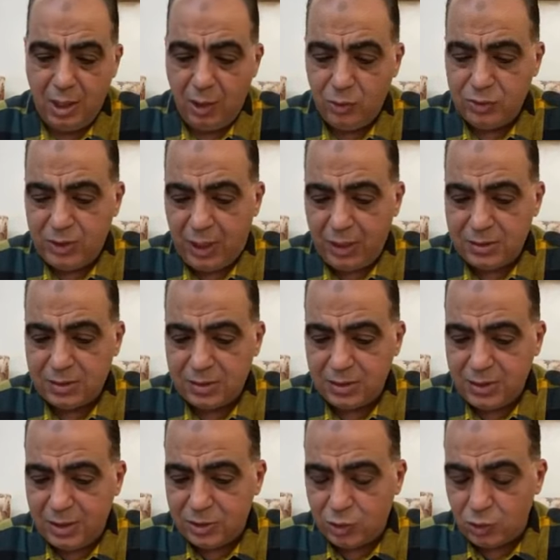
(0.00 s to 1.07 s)
عاوز يحسن
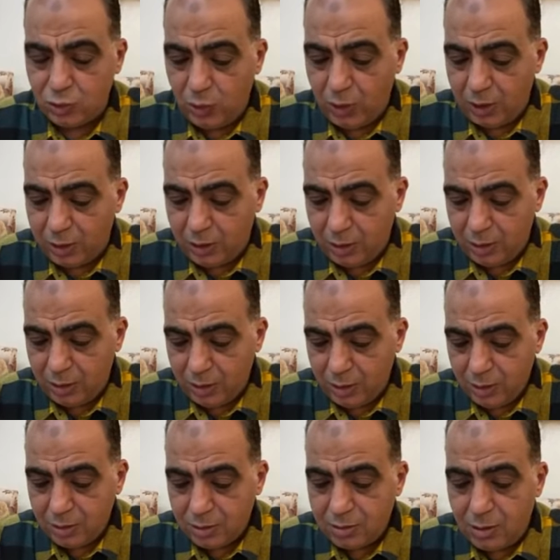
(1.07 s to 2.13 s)
الناس انه وجه
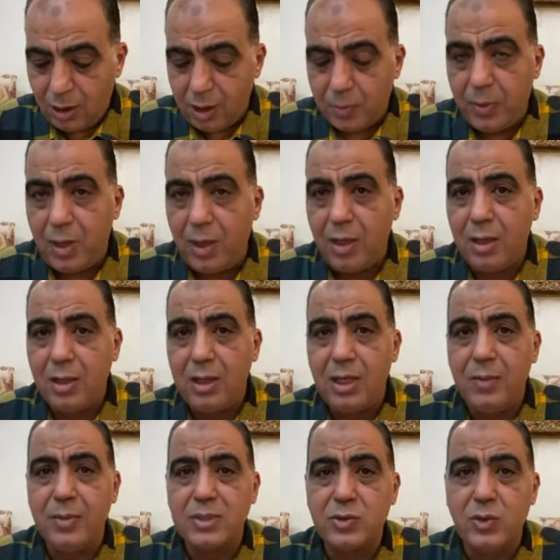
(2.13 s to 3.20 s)
ضربه
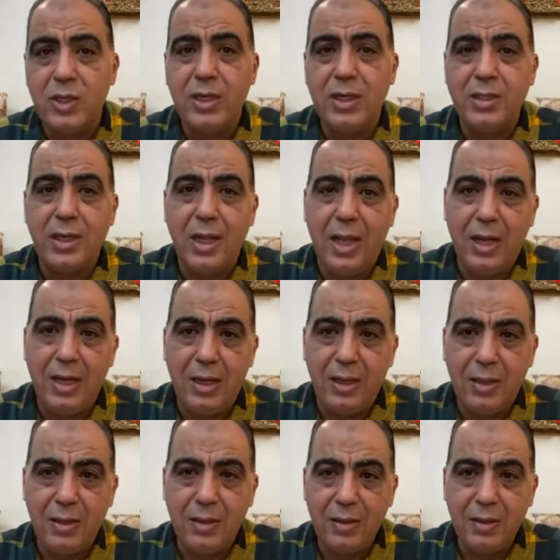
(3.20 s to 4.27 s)
لمسؤولي النادي الاهلي